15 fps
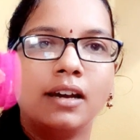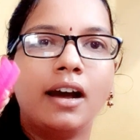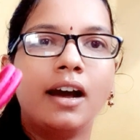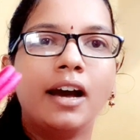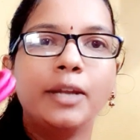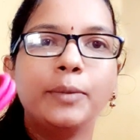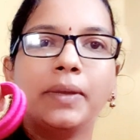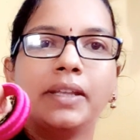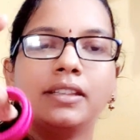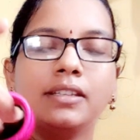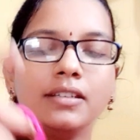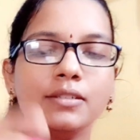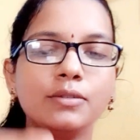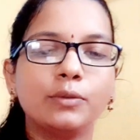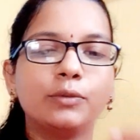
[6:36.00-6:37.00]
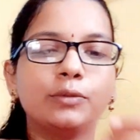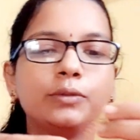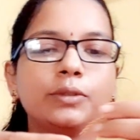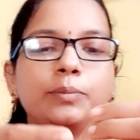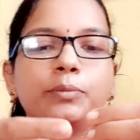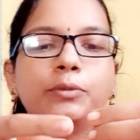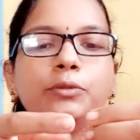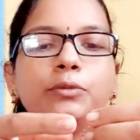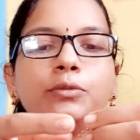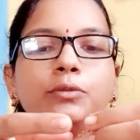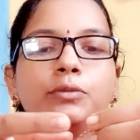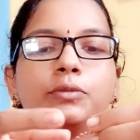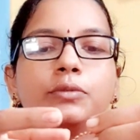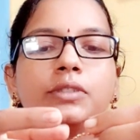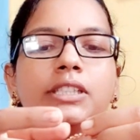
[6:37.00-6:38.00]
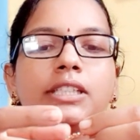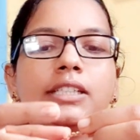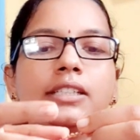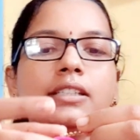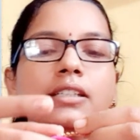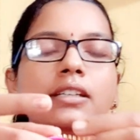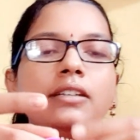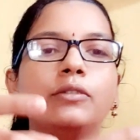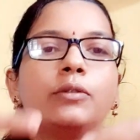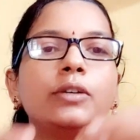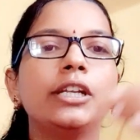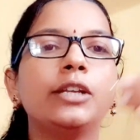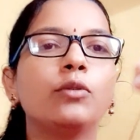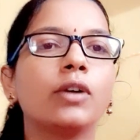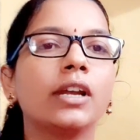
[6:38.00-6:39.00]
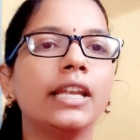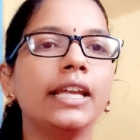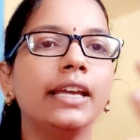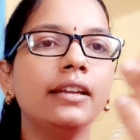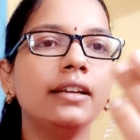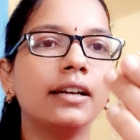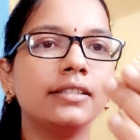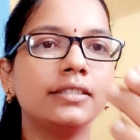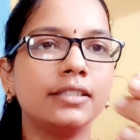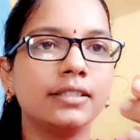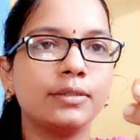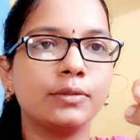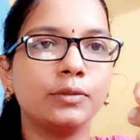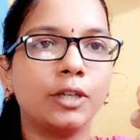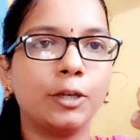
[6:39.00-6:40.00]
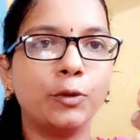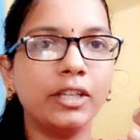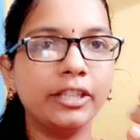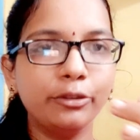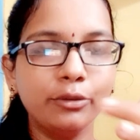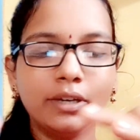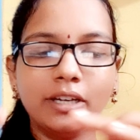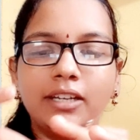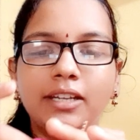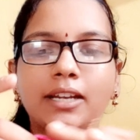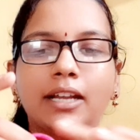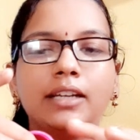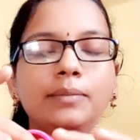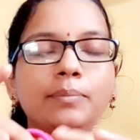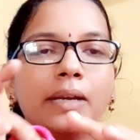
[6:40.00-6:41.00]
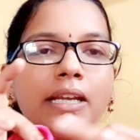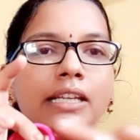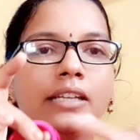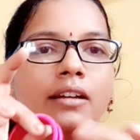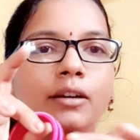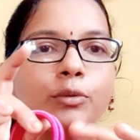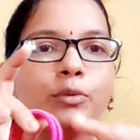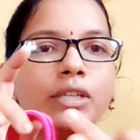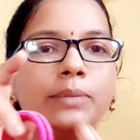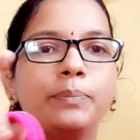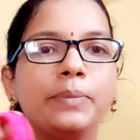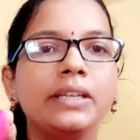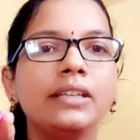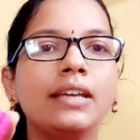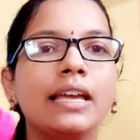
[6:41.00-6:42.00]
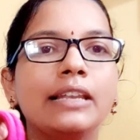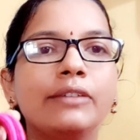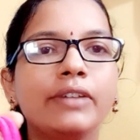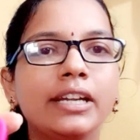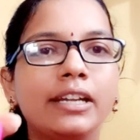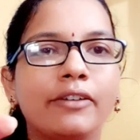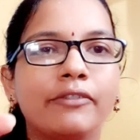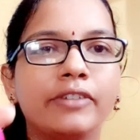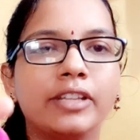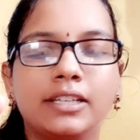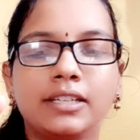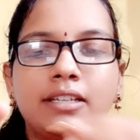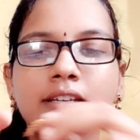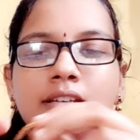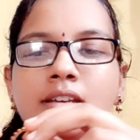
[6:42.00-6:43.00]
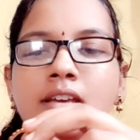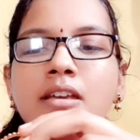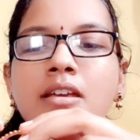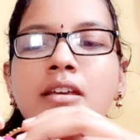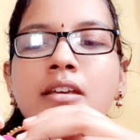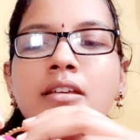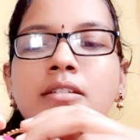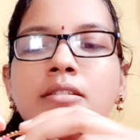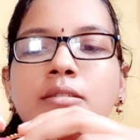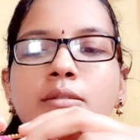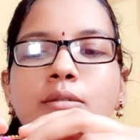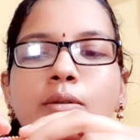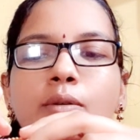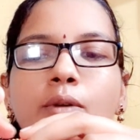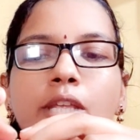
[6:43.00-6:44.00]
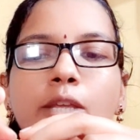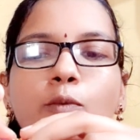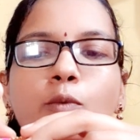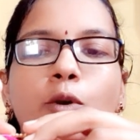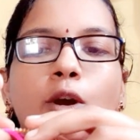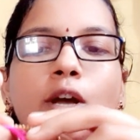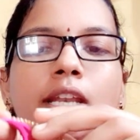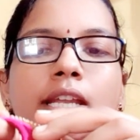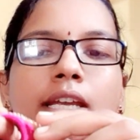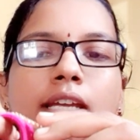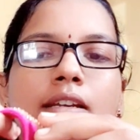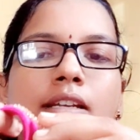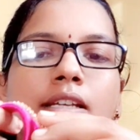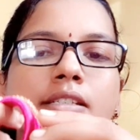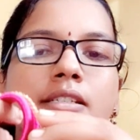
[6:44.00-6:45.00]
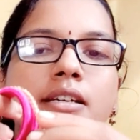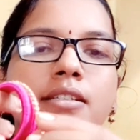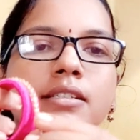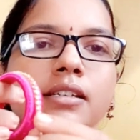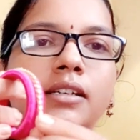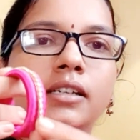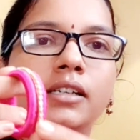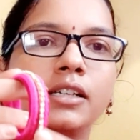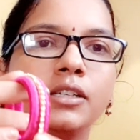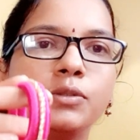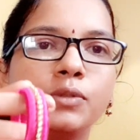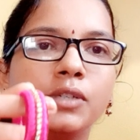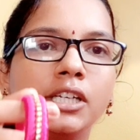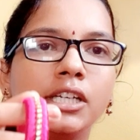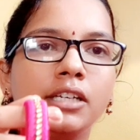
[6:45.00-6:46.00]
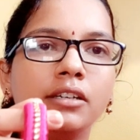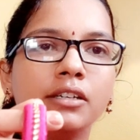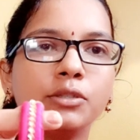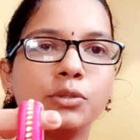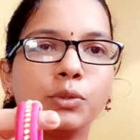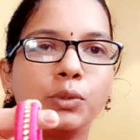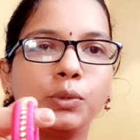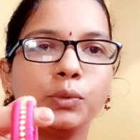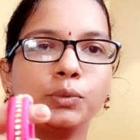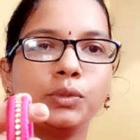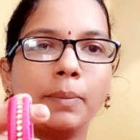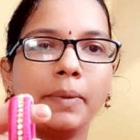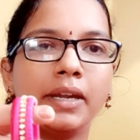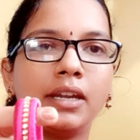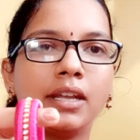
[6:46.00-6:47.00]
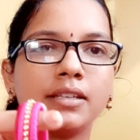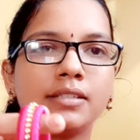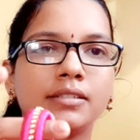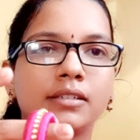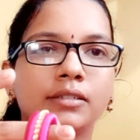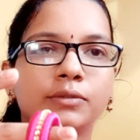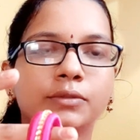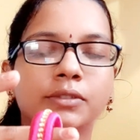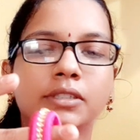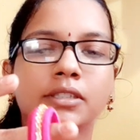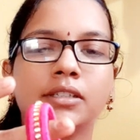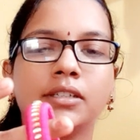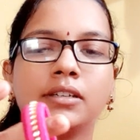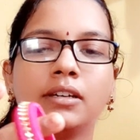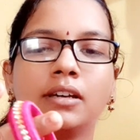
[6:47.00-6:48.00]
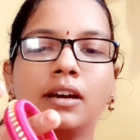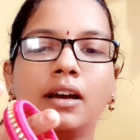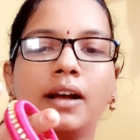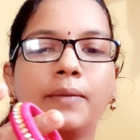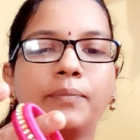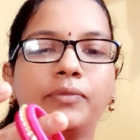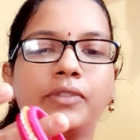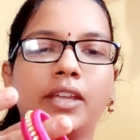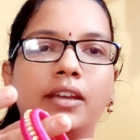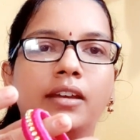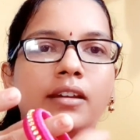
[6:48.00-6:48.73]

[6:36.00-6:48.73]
ఆరిపోయింది సో ఇప్పుడు దీన్ని నేను ఒక లేయర్ కట్ చేసుకున్నాను ఎందుకంటే నా మళ్ళీ నాకు ఈ పింక్ ఎలివేట్ అవ్వదని సో ఈ ఒక్క లేయర్ నేను చేస్తానంటే చూడండి ఇట్లా చుట్టూతా పెట్టేస్తాను అంతే